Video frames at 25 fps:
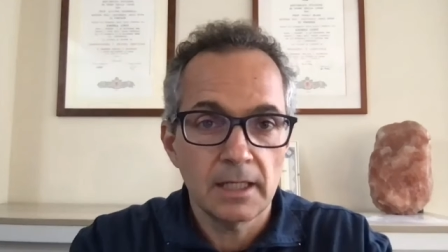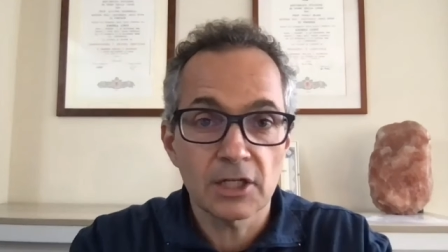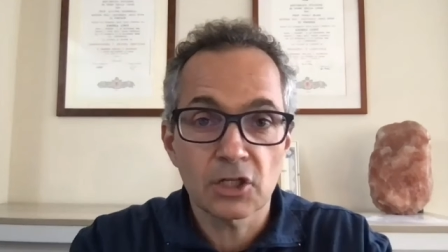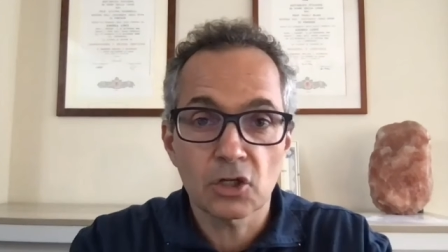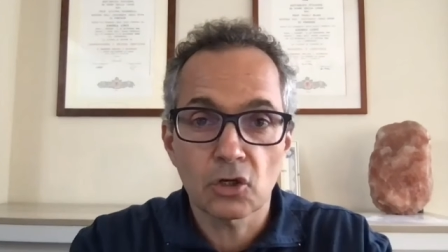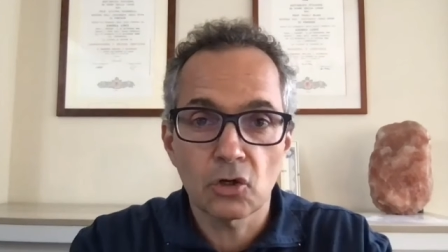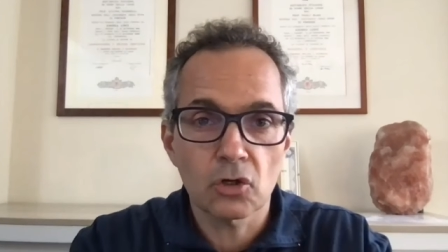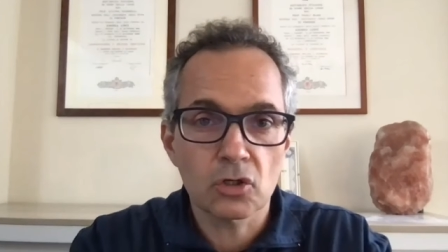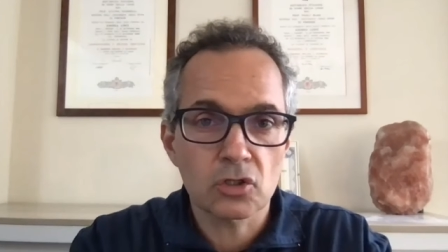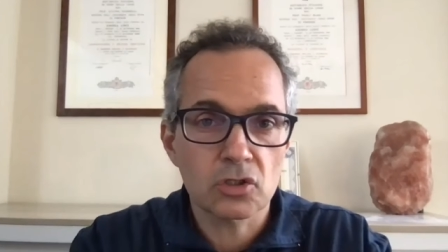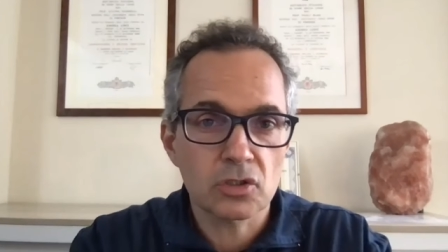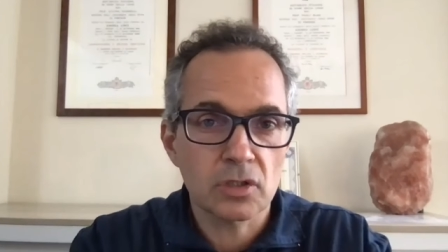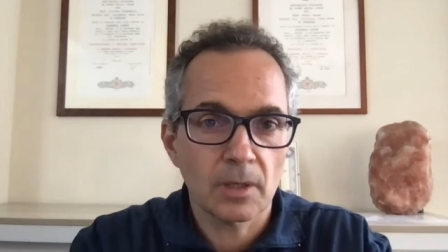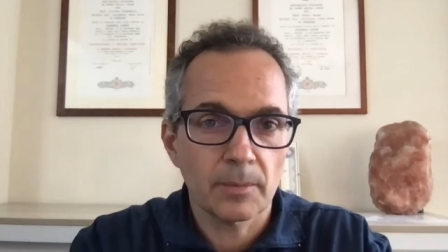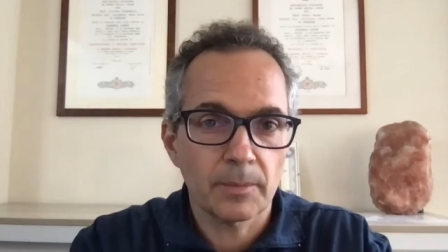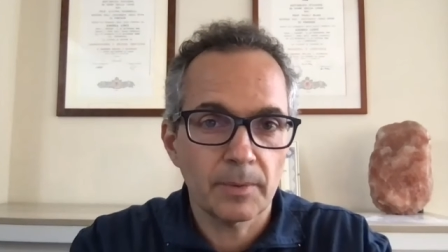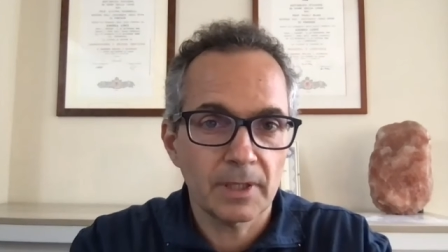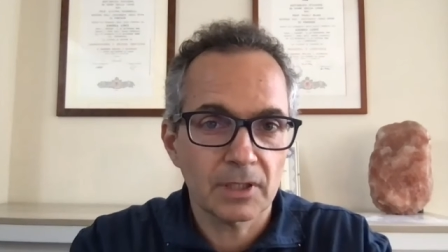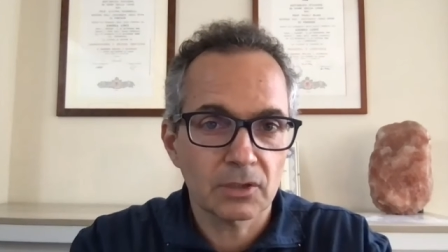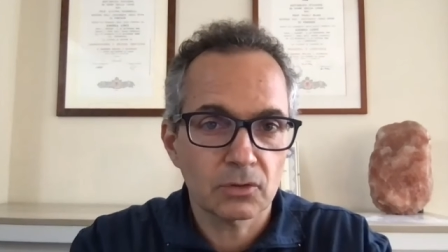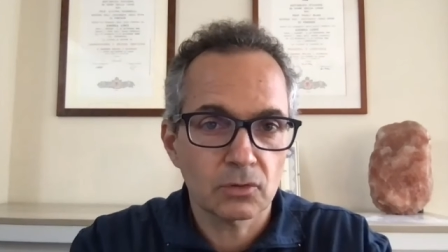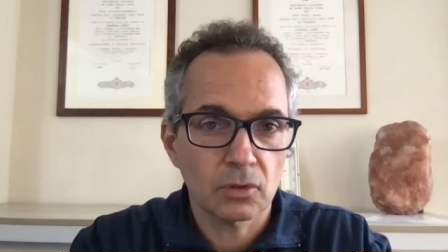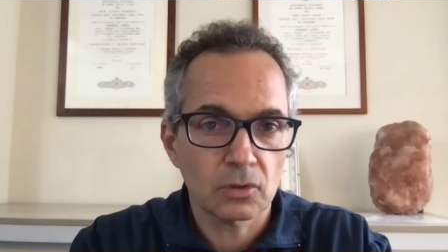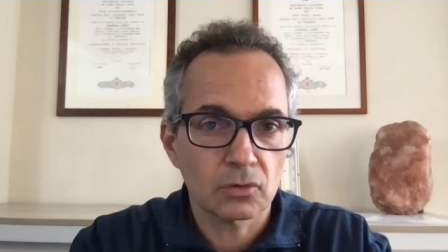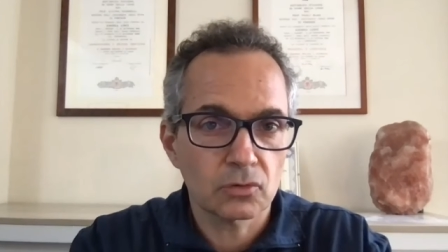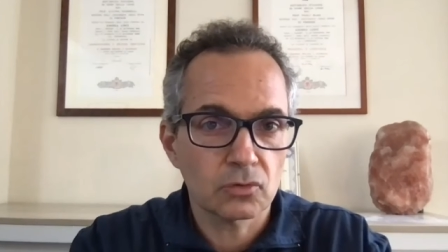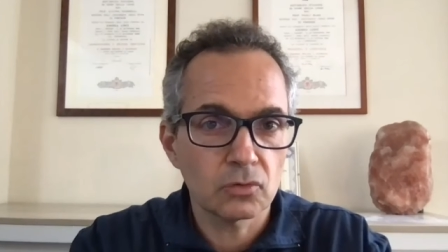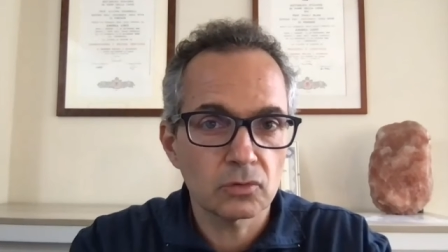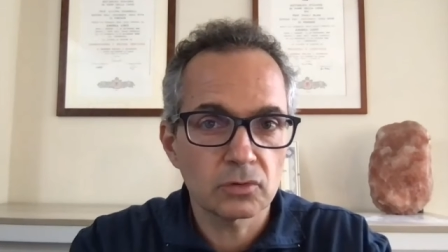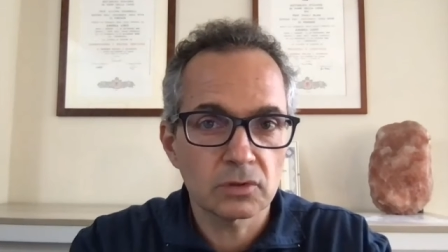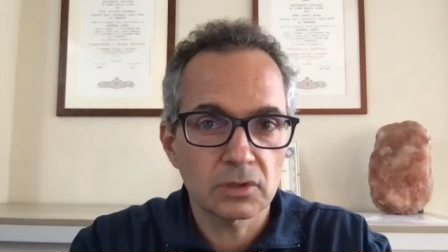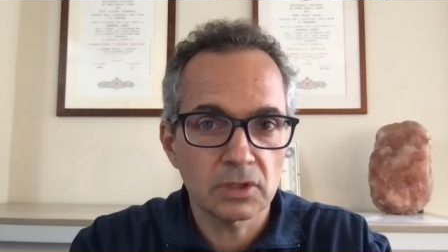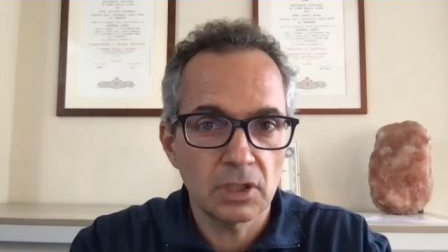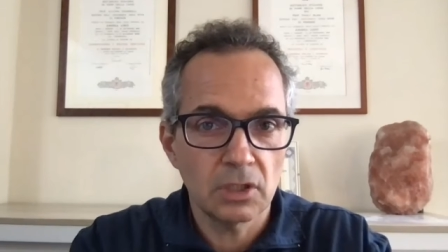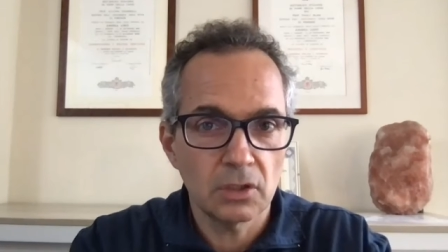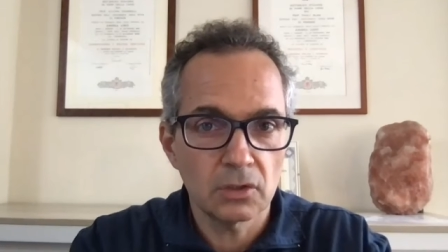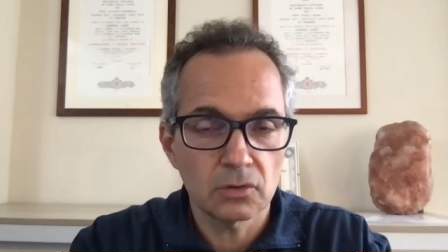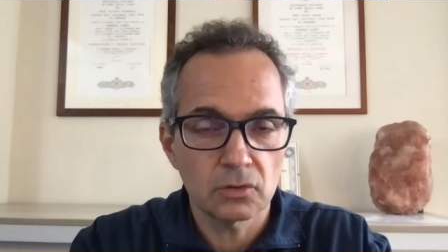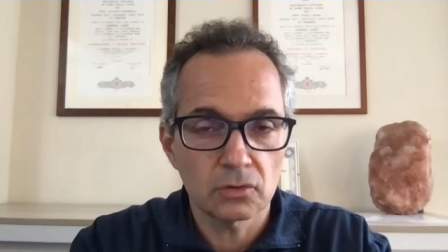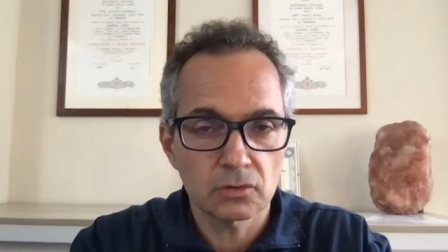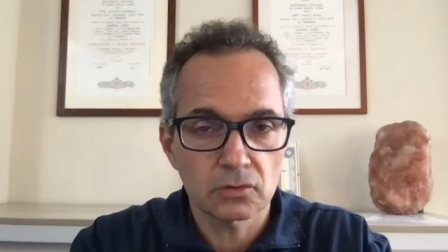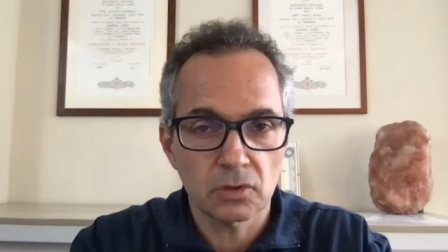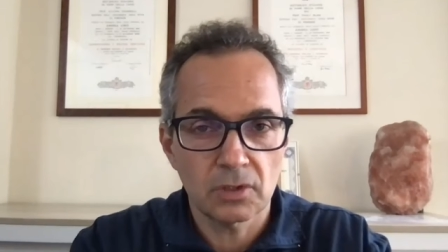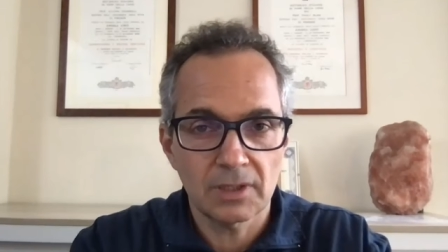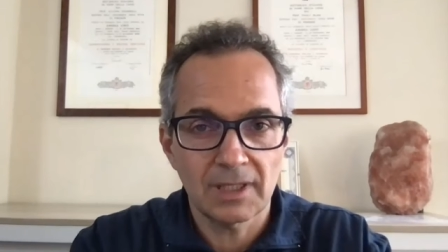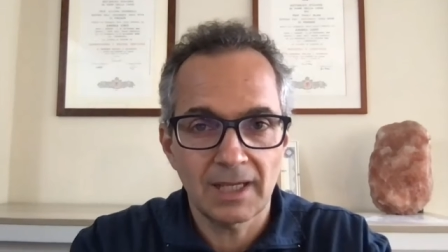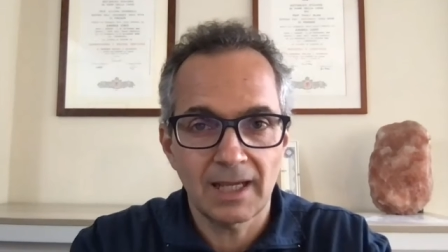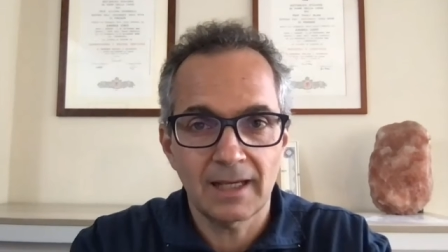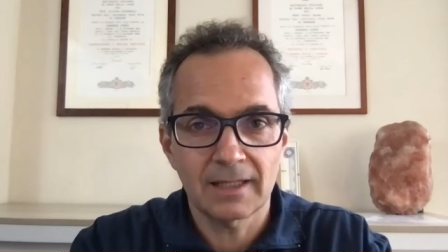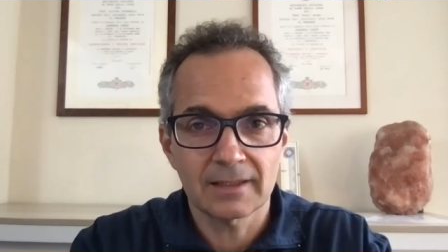Il corso è aperto a tutti gli
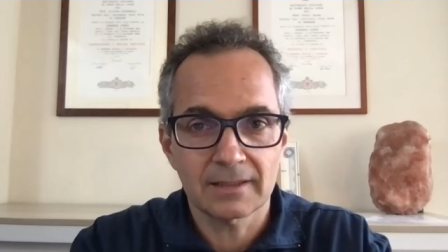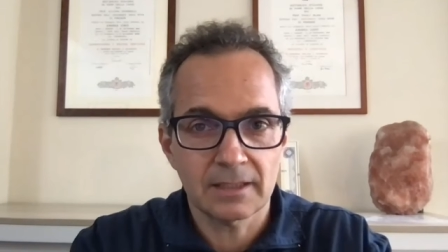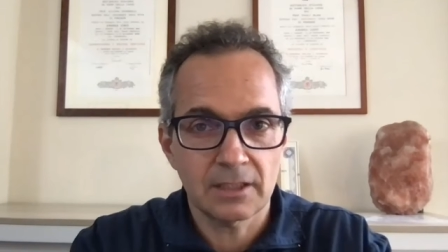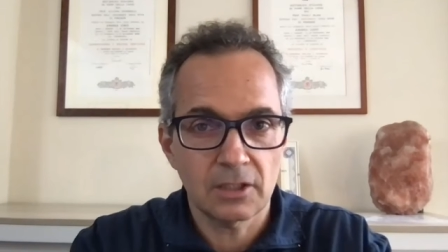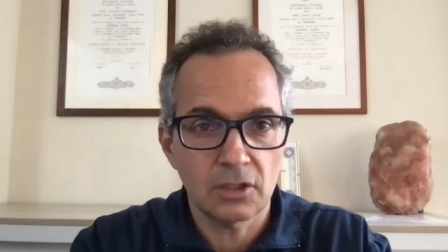odontoiatri,